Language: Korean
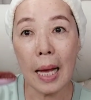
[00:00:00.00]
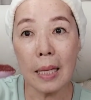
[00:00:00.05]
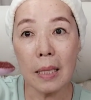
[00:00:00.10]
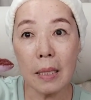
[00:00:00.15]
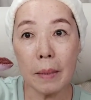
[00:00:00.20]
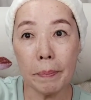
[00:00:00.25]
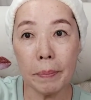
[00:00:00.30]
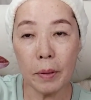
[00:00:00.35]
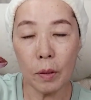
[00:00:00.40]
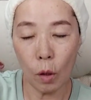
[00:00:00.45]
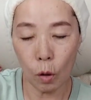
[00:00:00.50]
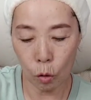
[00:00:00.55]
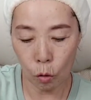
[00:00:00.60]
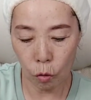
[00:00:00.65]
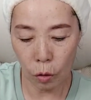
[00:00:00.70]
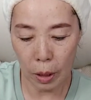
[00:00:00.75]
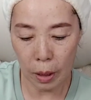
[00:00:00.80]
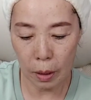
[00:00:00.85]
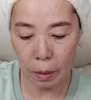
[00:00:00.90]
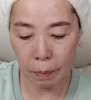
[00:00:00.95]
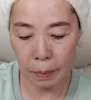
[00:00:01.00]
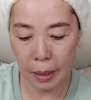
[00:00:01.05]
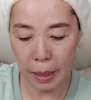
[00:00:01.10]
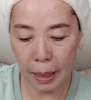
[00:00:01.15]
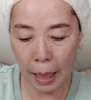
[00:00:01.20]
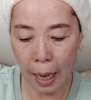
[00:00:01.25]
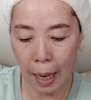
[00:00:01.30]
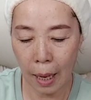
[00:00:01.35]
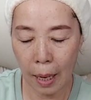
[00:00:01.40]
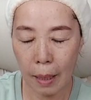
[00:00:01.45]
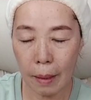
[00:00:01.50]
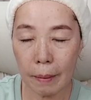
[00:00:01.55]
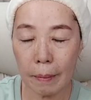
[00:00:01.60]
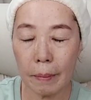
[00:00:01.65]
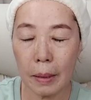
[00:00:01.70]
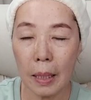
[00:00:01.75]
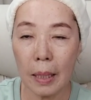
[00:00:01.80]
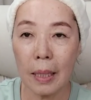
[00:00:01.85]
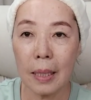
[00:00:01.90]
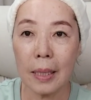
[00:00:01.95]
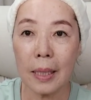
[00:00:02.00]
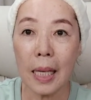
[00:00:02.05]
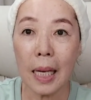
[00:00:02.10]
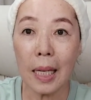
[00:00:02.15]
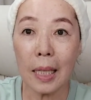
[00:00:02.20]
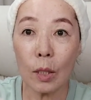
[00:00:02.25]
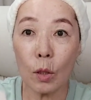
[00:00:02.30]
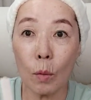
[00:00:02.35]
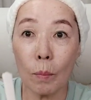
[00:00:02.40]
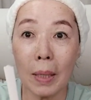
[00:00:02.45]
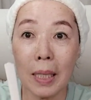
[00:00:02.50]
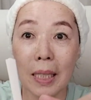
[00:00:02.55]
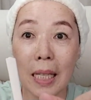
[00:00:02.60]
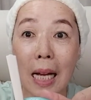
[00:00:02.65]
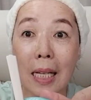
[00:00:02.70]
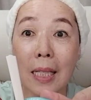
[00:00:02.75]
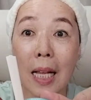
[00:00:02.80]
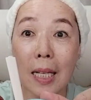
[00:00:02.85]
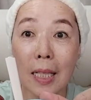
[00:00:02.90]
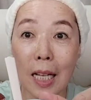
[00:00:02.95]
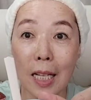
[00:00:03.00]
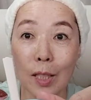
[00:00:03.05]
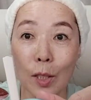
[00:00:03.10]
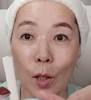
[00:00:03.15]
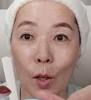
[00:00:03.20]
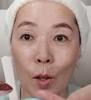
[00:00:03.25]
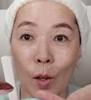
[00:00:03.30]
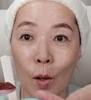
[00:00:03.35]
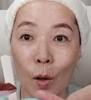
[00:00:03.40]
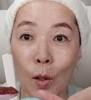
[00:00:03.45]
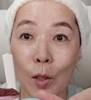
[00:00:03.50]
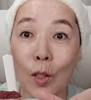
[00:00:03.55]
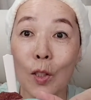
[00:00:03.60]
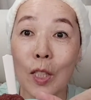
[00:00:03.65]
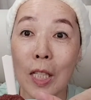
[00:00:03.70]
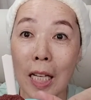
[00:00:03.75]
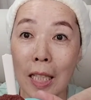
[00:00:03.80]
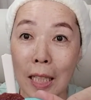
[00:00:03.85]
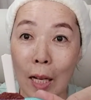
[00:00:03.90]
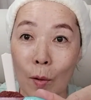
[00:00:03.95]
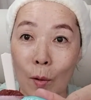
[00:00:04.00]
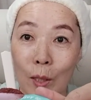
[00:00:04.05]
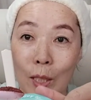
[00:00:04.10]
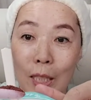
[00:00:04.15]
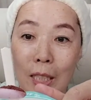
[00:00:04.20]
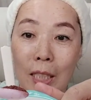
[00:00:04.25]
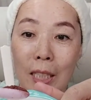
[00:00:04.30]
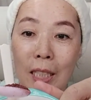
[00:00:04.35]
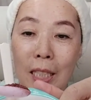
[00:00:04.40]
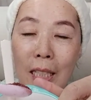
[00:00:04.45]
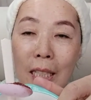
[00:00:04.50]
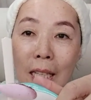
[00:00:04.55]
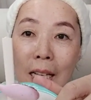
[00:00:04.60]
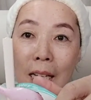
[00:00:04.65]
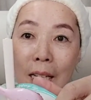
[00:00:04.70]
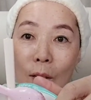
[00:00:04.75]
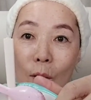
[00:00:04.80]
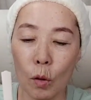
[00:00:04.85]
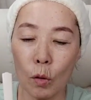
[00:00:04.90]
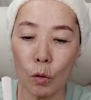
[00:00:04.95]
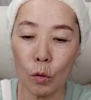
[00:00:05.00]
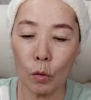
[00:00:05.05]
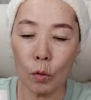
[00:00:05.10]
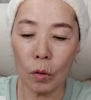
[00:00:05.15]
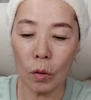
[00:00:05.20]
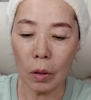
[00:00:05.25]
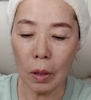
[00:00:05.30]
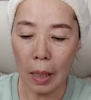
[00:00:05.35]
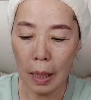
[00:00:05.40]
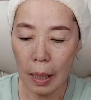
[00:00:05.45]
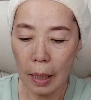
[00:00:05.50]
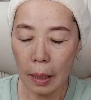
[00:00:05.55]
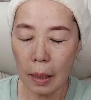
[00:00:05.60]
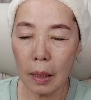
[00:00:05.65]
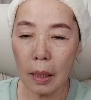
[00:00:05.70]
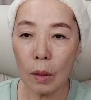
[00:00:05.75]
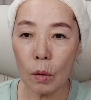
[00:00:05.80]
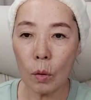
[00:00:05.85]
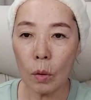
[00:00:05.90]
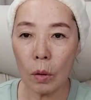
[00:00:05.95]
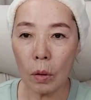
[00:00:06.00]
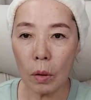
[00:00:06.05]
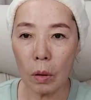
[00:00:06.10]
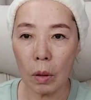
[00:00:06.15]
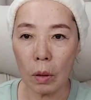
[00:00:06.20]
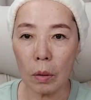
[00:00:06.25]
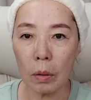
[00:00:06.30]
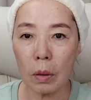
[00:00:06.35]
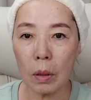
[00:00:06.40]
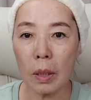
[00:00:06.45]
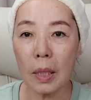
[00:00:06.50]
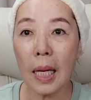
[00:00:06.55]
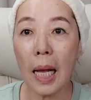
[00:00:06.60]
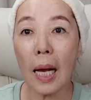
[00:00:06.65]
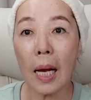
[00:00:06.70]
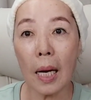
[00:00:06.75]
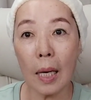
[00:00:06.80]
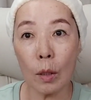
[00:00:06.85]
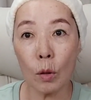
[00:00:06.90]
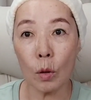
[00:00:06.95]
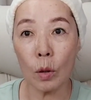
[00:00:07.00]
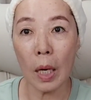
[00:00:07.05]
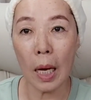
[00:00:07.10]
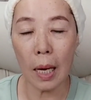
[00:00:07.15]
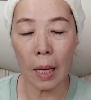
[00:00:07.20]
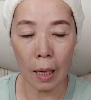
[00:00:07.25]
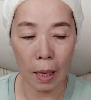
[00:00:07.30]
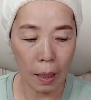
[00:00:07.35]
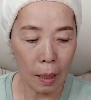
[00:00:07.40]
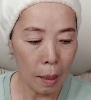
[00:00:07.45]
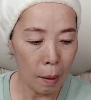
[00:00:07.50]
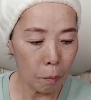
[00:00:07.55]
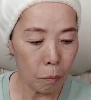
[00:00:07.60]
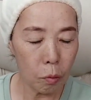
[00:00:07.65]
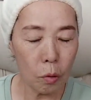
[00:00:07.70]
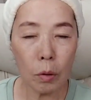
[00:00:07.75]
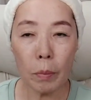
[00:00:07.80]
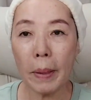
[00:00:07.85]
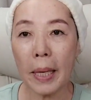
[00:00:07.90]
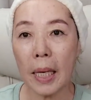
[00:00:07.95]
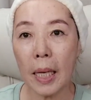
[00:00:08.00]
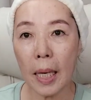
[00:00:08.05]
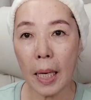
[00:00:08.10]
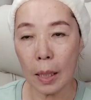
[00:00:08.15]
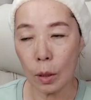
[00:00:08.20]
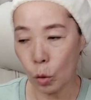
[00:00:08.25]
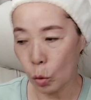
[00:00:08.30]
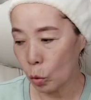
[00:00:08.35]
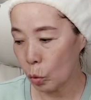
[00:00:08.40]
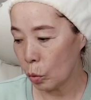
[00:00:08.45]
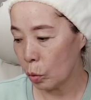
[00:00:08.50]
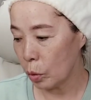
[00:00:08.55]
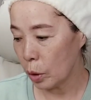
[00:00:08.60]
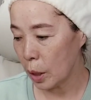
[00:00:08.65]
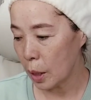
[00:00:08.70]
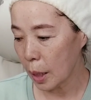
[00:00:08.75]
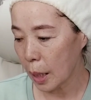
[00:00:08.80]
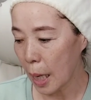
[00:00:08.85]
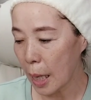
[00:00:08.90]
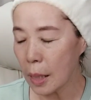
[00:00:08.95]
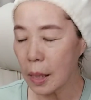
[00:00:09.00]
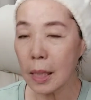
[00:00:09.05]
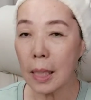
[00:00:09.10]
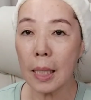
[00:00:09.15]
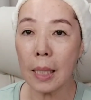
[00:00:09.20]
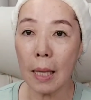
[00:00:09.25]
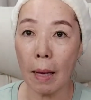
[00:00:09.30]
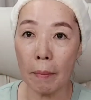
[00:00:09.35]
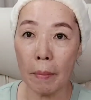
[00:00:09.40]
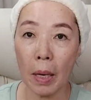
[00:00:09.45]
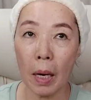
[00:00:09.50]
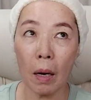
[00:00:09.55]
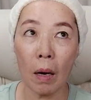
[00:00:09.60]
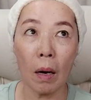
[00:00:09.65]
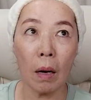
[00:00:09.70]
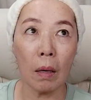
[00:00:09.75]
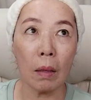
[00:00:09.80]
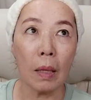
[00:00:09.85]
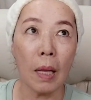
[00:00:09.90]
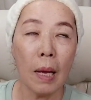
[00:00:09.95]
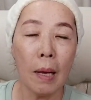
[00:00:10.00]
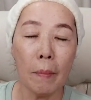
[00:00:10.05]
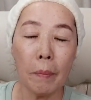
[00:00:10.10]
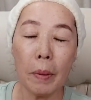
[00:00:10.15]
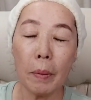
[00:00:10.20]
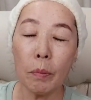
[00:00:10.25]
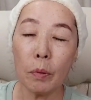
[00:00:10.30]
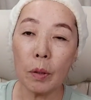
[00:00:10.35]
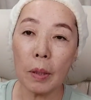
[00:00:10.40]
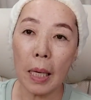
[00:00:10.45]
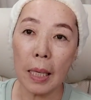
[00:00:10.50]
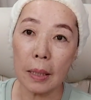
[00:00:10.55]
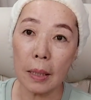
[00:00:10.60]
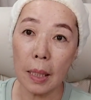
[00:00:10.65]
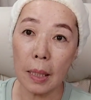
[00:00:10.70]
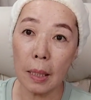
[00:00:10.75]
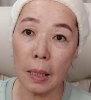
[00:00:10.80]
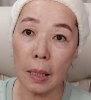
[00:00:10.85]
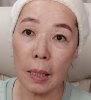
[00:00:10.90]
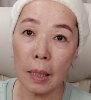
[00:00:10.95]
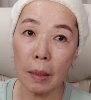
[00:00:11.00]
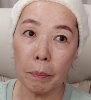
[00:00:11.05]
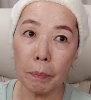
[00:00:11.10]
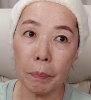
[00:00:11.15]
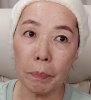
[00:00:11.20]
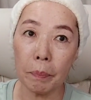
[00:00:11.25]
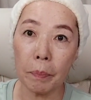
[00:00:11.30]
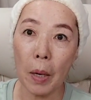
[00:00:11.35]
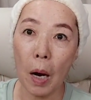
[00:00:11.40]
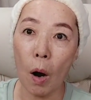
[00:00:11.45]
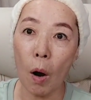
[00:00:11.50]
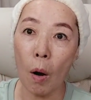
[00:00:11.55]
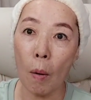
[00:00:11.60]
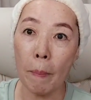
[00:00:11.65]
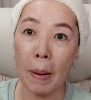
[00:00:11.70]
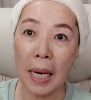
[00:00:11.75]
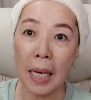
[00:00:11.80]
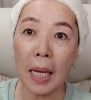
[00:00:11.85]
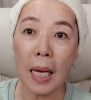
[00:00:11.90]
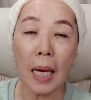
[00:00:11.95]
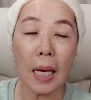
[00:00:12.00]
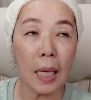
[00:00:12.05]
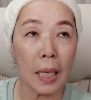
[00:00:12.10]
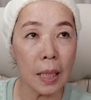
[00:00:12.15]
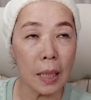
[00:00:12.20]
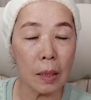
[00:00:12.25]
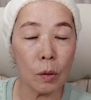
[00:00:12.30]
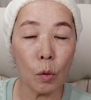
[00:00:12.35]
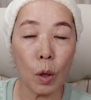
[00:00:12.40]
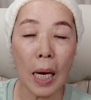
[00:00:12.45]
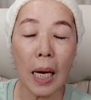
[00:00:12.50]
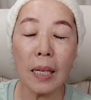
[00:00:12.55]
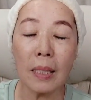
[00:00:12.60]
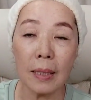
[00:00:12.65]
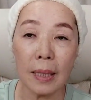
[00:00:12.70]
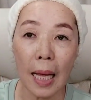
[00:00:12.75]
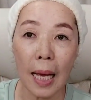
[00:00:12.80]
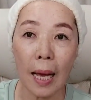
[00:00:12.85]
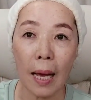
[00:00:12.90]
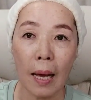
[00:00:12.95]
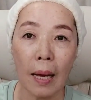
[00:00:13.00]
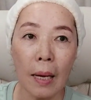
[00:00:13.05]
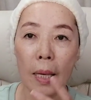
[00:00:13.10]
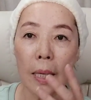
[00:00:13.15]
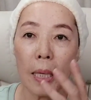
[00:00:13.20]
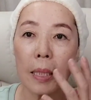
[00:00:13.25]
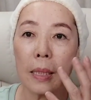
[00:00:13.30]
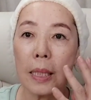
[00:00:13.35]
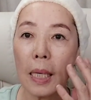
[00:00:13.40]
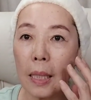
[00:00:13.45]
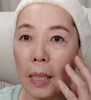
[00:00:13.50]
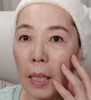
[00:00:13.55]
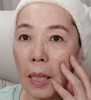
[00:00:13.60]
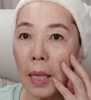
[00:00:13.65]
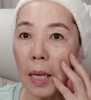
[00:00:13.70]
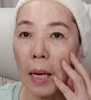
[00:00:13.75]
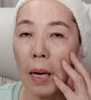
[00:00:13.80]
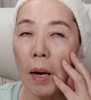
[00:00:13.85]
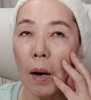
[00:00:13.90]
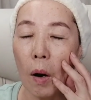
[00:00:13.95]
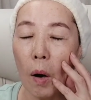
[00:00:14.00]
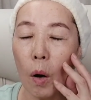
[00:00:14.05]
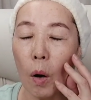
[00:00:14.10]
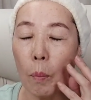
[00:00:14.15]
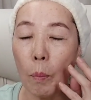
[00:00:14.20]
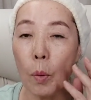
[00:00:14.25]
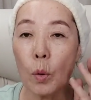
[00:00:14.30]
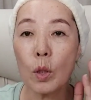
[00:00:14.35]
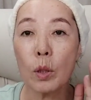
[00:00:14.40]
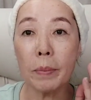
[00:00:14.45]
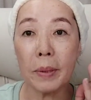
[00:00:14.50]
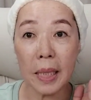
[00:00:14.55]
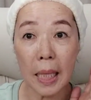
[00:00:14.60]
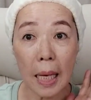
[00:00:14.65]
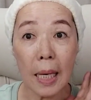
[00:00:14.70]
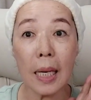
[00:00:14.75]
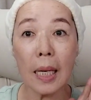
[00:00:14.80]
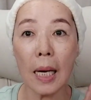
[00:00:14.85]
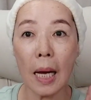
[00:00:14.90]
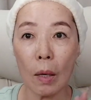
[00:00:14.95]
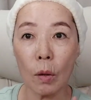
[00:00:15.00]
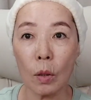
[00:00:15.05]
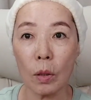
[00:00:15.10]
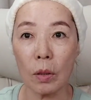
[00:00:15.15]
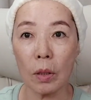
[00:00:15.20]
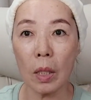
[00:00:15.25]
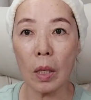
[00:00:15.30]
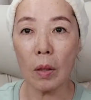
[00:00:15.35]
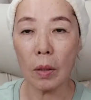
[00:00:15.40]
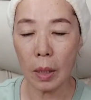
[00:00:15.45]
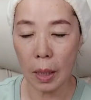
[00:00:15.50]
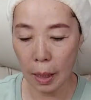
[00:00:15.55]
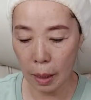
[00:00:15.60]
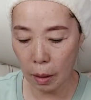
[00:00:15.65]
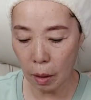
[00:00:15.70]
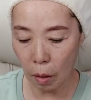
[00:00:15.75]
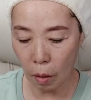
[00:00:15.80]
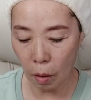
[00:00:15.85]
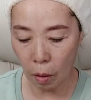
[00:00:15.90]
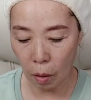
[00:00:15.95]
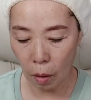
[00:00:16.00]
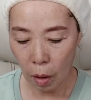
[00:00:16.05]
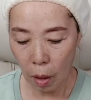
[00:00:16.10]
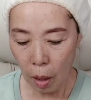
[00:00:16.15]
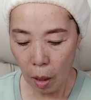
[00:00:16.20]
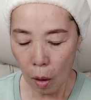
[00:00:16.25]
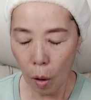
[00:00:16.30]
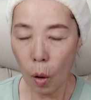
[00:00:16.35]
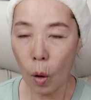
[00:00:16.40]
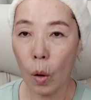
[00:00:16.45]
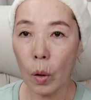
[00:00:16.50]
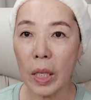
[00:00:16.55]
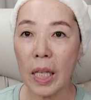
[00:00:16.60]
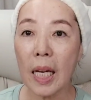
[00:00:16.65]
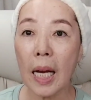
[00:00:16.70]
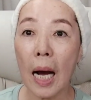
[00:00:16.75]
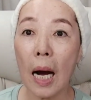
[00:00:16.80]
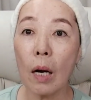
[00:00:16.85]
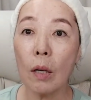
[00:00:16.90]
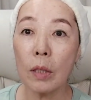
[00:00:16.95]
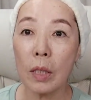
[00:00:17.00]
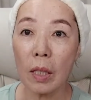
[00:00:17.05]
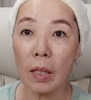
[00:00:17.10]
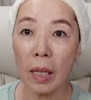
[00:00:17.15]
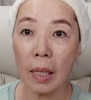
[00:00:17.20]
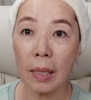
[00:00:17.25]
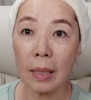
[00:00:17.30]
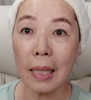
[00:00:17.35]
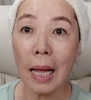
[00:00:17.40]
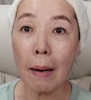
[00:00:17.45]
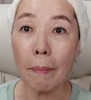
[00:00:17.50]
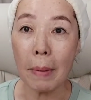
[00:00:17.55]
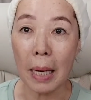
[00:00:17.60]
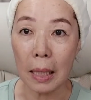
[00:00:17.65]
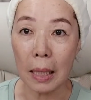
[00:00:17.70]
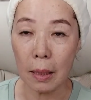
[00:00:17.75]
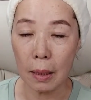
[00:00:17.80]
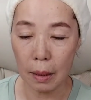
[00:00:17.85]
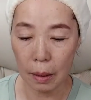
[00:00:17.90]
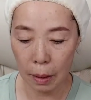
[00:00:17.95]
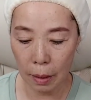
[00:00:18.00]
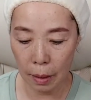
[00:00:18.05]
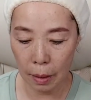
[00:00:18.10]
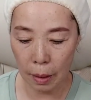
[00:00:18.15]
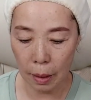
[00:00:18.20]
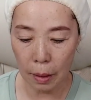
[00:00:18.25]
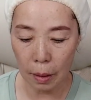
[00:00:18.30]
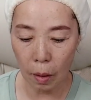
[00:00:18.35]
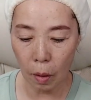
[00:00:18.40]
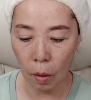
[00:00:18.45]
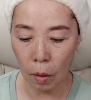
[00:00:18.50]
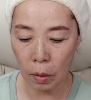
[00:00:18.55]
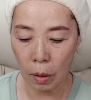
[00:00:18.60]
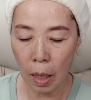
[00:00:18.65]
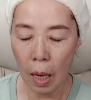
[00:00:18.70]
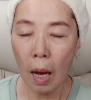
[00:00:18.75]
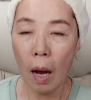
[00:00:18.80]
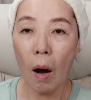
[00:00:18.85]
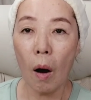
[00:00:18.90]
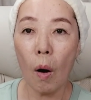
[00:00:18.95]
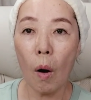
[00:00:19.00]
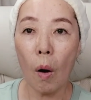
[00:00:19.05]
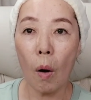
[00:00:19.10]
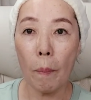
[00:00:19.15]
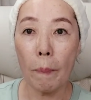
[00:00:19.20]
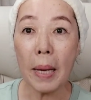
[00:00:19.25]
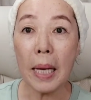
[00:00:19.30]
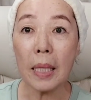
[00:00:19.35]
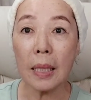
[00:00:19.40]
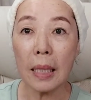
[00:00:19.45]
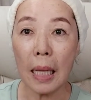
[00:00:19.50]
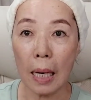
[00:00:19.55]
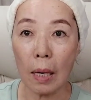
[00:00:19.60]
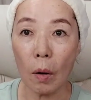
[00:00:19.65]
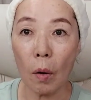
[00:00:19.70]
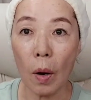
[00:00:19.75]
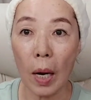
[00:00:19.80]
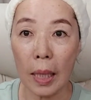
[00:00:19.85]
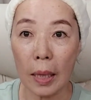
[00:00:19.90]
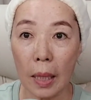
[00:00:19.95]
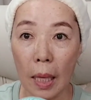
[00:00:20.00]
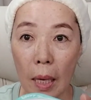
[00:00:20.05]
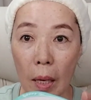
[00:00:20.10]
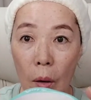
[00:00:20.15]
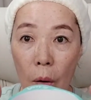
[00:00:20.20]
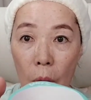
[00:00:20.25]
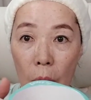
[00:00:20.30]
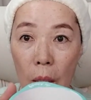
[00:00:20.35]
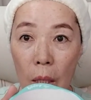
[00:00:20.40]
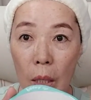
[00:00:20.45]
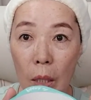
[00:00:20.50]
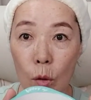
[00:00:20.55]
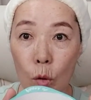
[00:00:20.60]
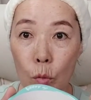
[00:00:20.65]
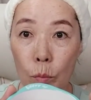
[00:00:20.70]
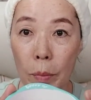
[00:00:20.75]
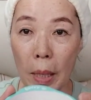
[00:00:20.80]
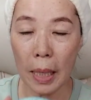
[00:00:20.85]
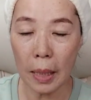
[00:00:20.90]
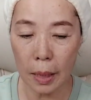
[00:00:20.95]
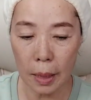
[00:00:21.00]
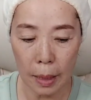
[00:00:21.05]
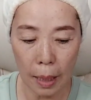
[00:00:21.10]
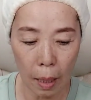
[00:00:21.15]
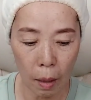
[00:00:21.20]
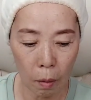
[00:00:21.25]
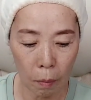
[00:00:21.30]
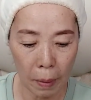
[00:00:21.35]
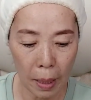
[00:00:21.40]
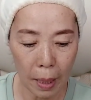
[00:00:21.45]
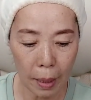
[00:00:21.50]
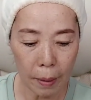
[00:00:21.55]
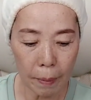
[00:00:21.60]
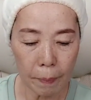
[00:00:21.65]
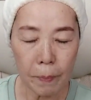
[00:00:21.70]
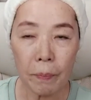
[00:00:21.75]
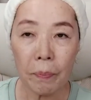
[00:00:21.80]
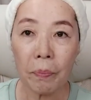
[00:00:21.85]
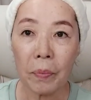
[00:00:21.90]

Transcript: 한 스푼 넣어주겠습니다. 색깔 정말 상상되죠? 어떤 색 나올지 넣어주고, 그리고 들깨가루나 블루베리 가지고 이렇게 하시게 되면 피부도 굉장히 어, 맑게 하기도 하는데 굉장히 어, 보습이 살아나거든요. 그래서 어, 이 가을철에는 딱 맞는 그런 어, 팩이 될 것 같아요. 이렇게 준비하신 다음에